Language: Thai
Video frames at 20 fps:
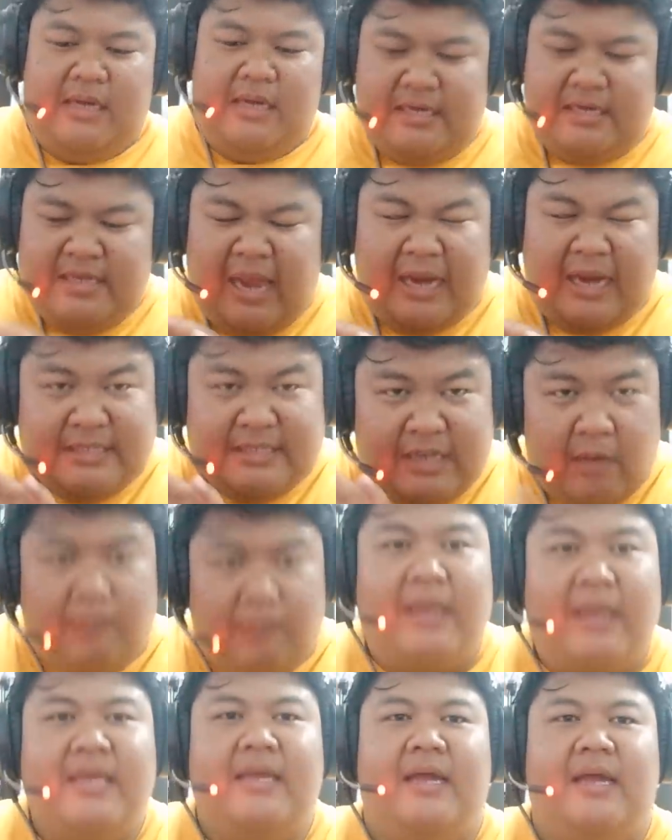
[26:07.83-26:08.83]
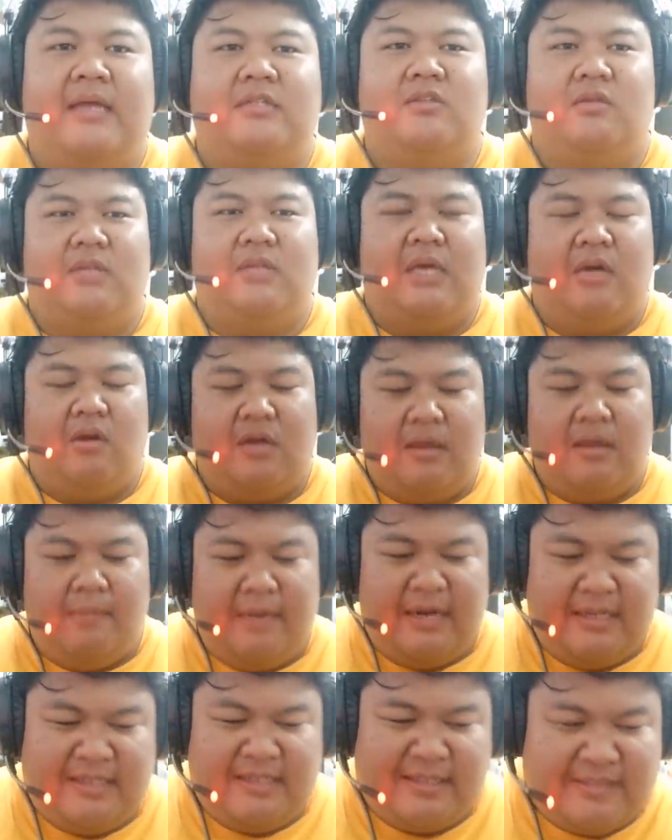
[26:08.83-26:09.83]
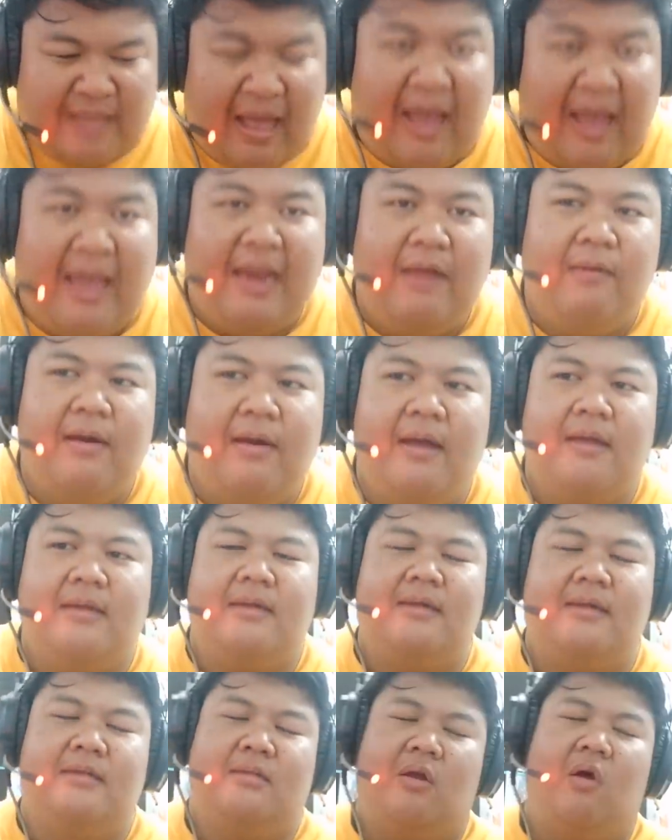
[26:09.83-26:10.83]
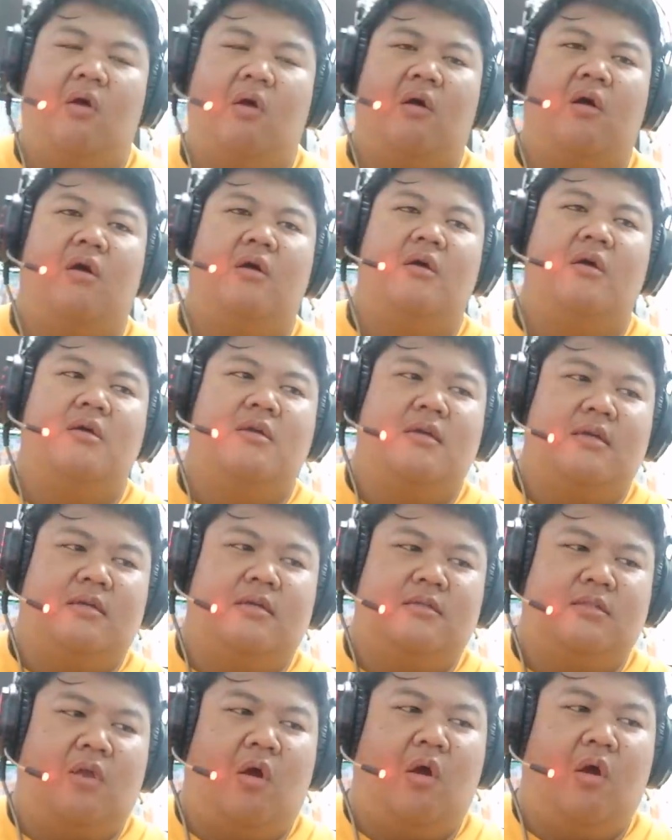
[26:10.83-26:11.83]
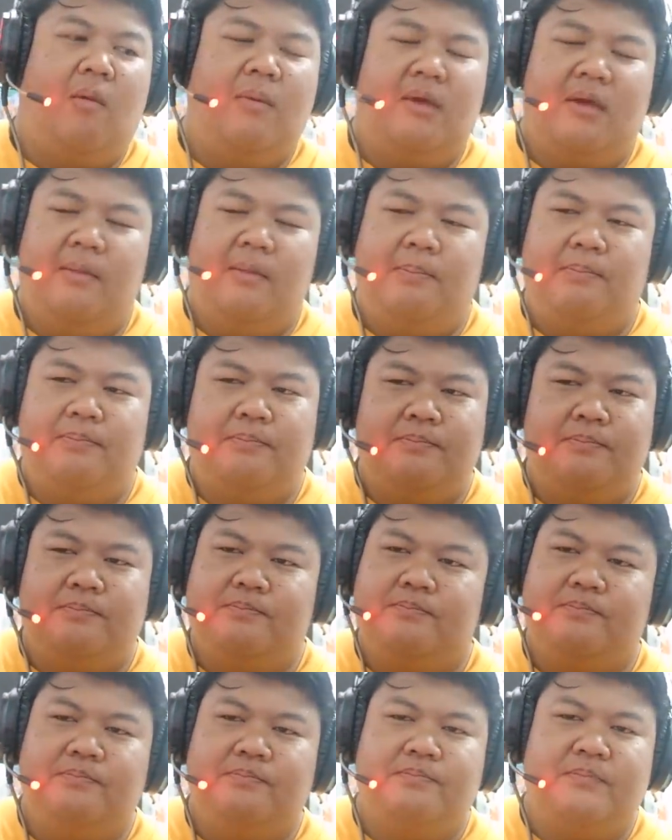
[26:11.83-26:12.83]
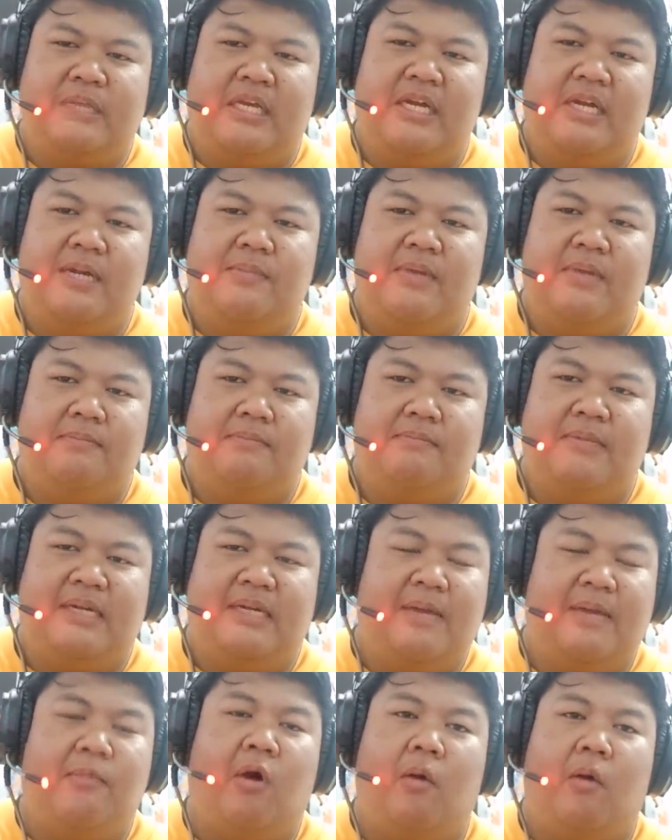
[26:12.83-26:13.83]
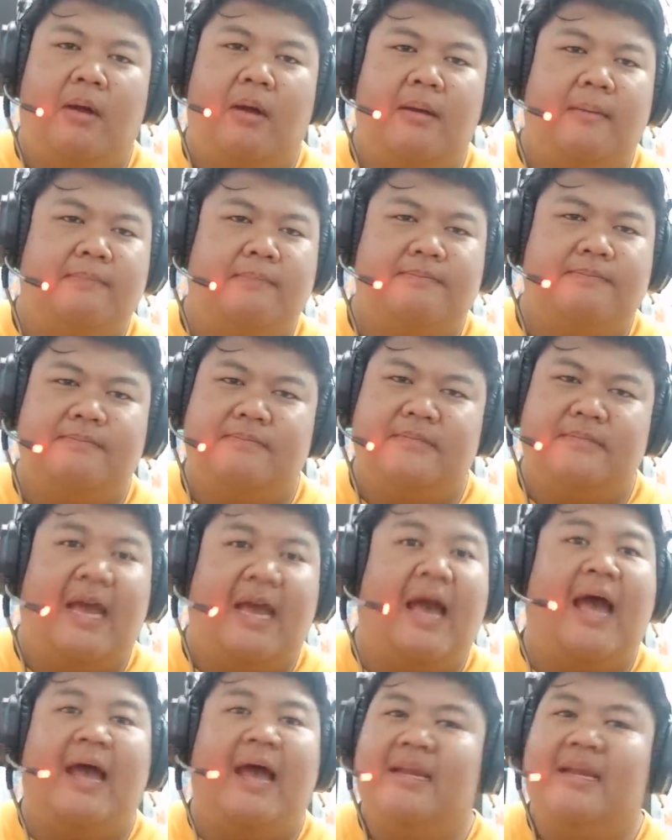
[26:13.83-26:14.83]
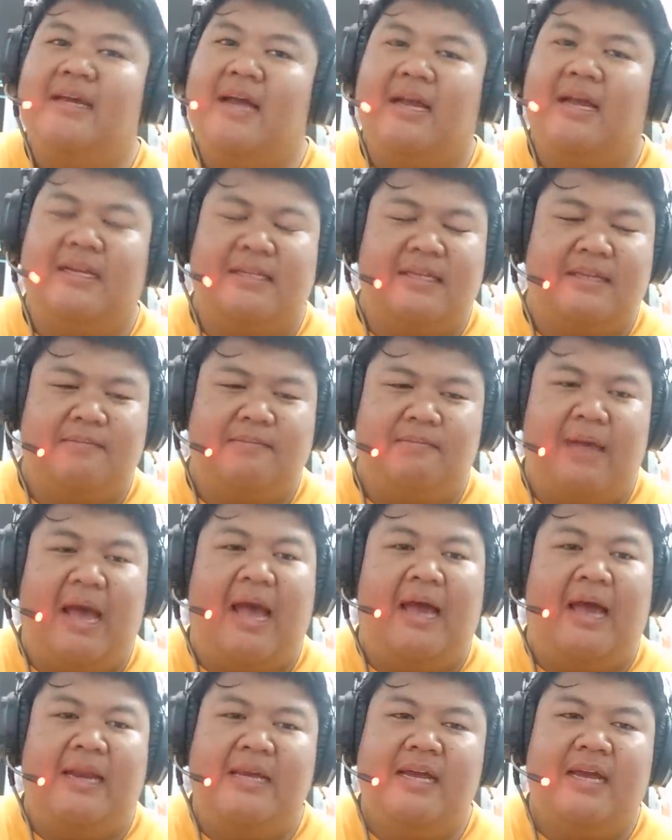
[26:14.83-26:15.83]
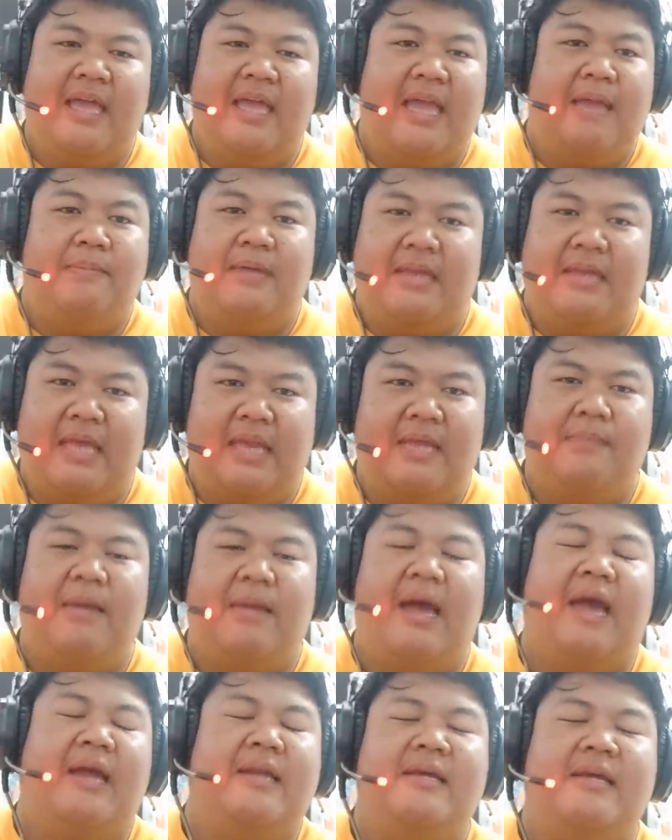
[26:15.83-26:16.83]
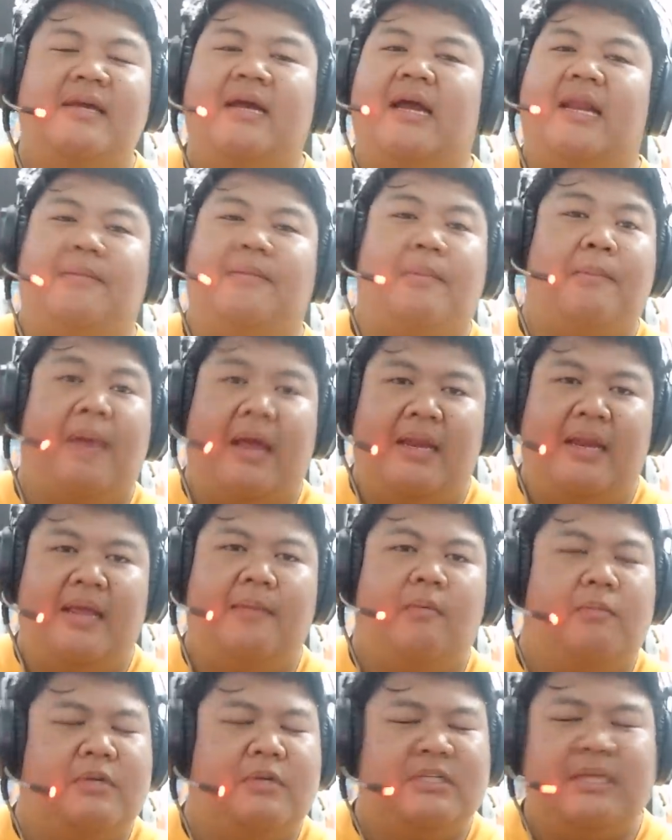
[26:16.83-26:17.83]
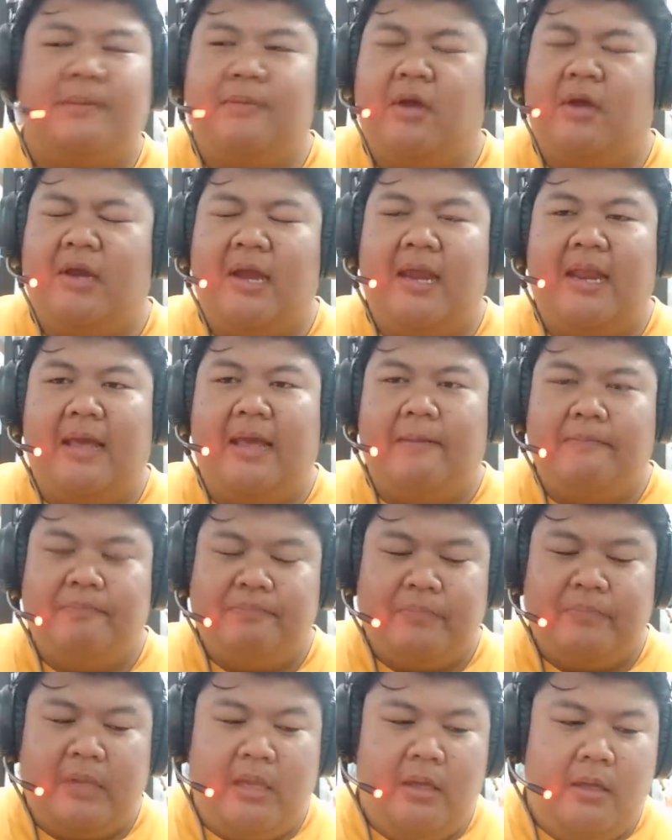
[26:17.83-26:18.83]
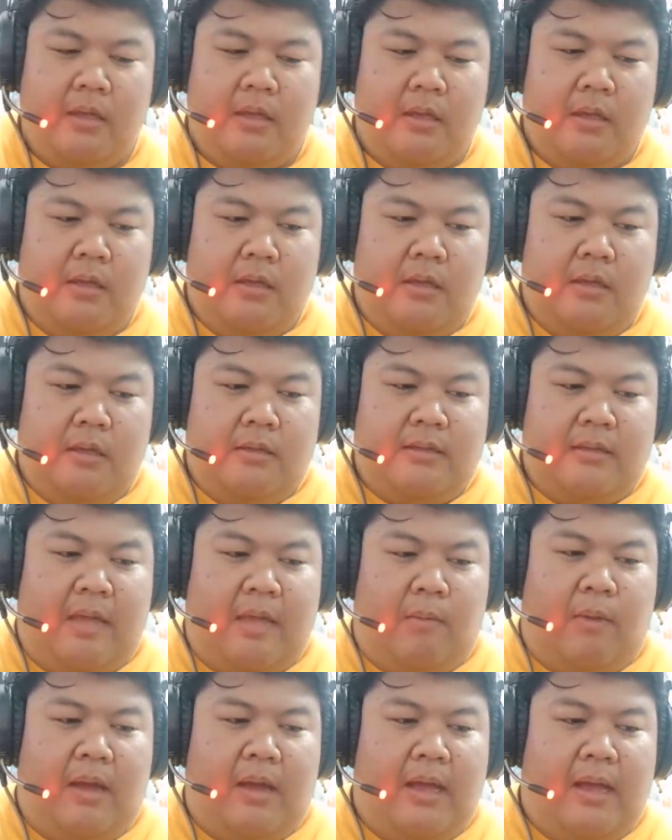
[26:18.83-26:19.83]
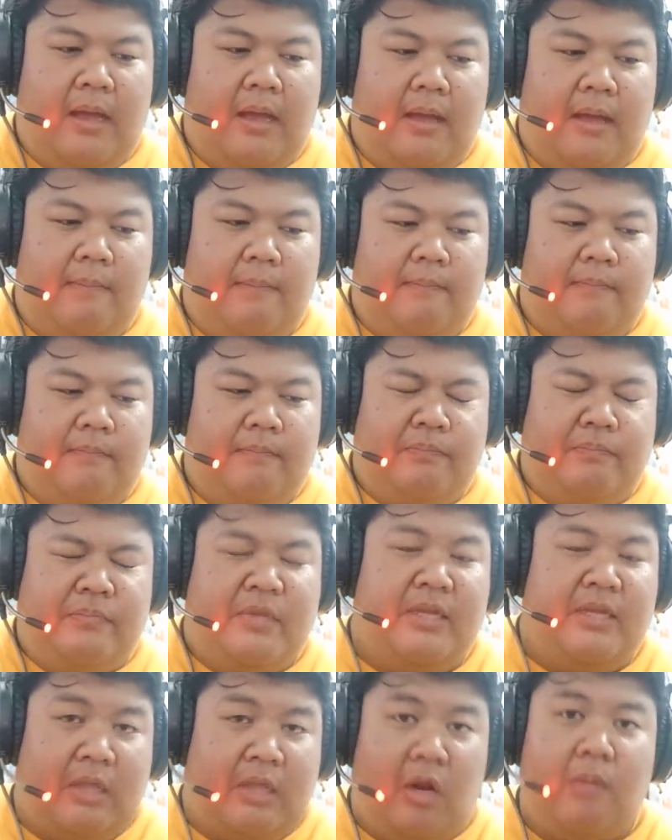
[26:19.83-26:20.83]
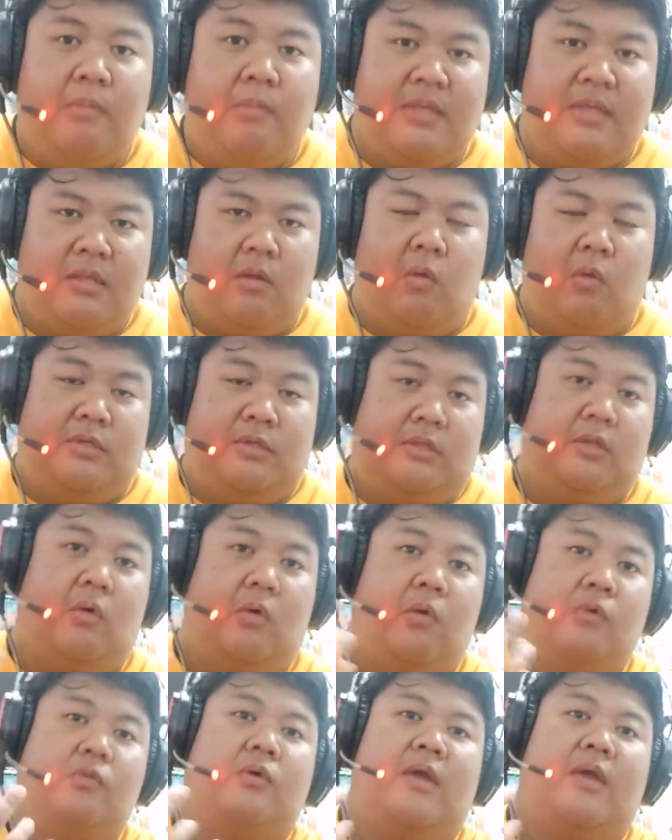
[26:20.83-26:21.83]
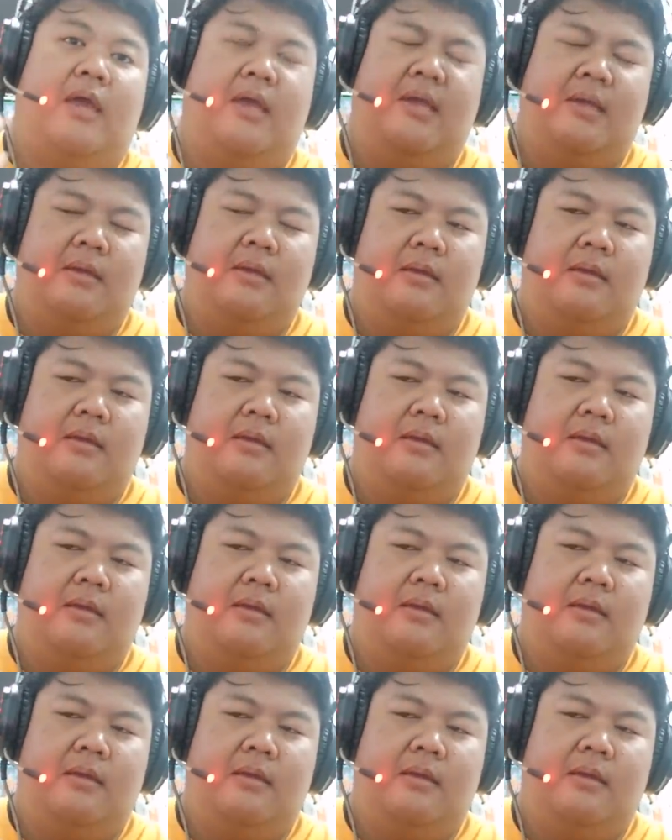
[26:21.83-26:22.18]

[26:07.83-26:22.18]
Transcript: และดันเข้าไปอีกอ่ะจนธานอสกำลังจะตายแล้วอ่ะคือทอทอมันก็คือเหมือนมันก็บอกว่าอย่าหาเรื่องมาหาเรื่องเองผิดเองที่มาหาเรื่องอะไรประมาณเนี้ยผมก็จำไม่ค่อยได้ละแต่ว่าคือตอนนั้นมันมีโซสโตนอยู่ไง